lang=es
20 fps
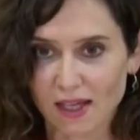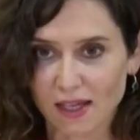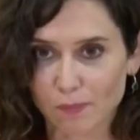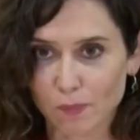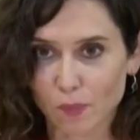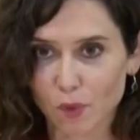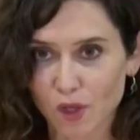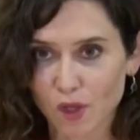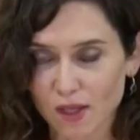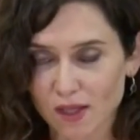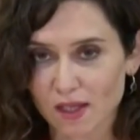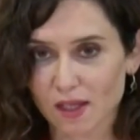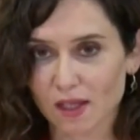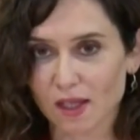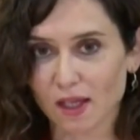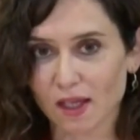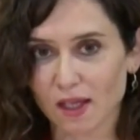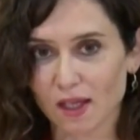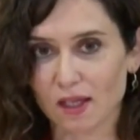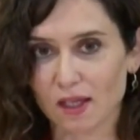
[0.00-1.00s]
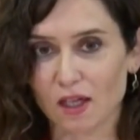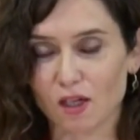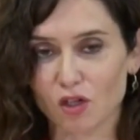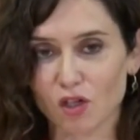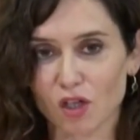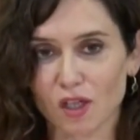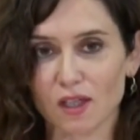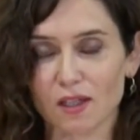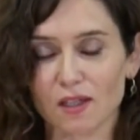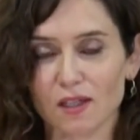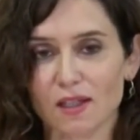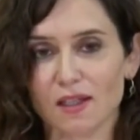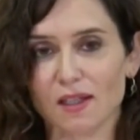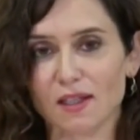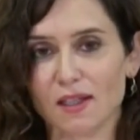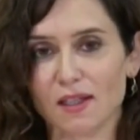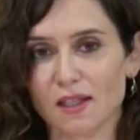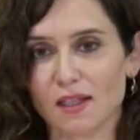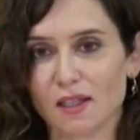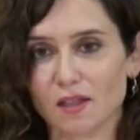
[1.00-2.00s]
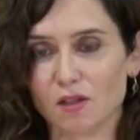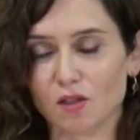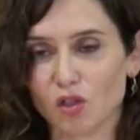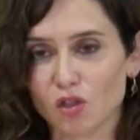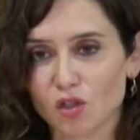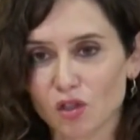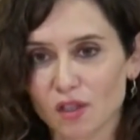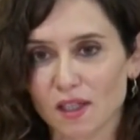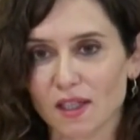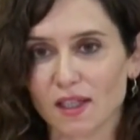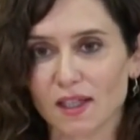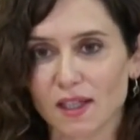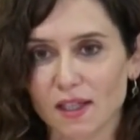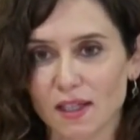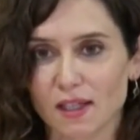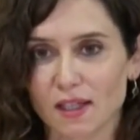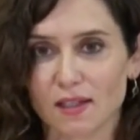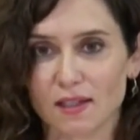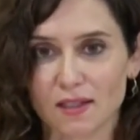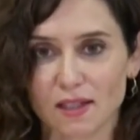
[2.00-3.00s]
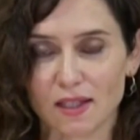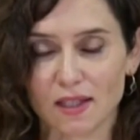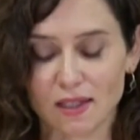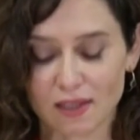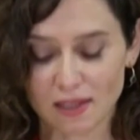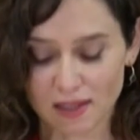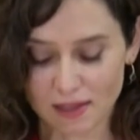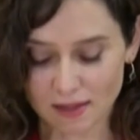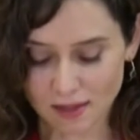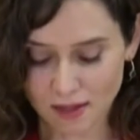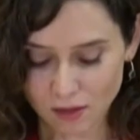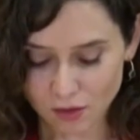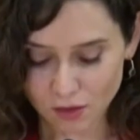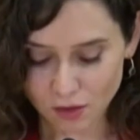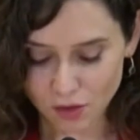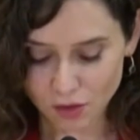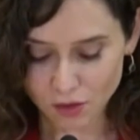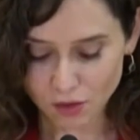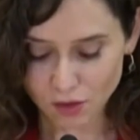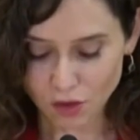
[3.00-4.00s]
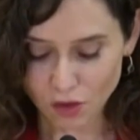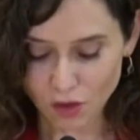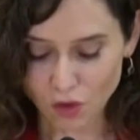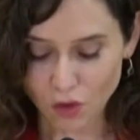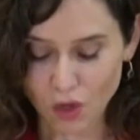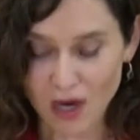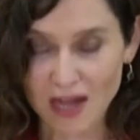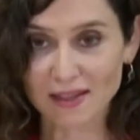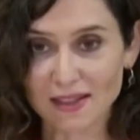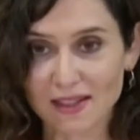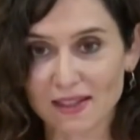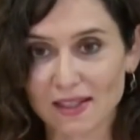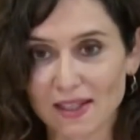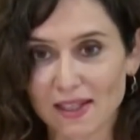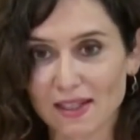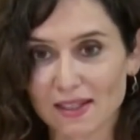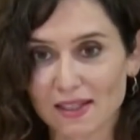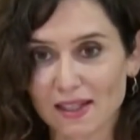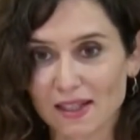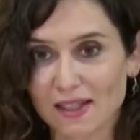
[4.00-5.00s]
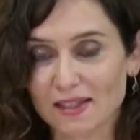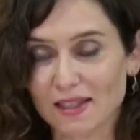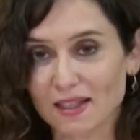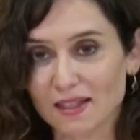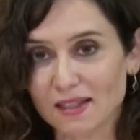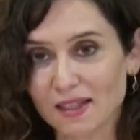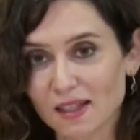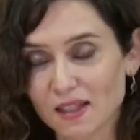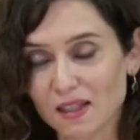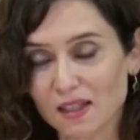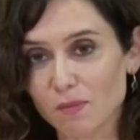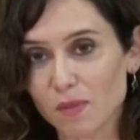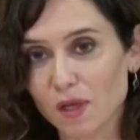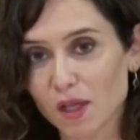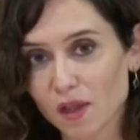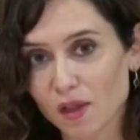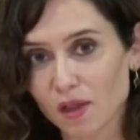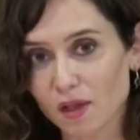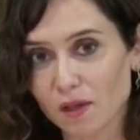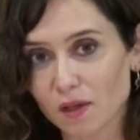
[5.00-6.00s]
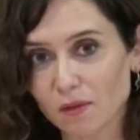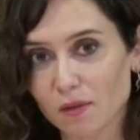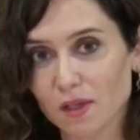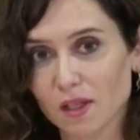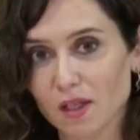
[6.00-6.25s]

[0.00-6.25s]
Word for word: pueden elegir ahora eh, dónde quieren ser asistidos o antes de que se les asigne plaza,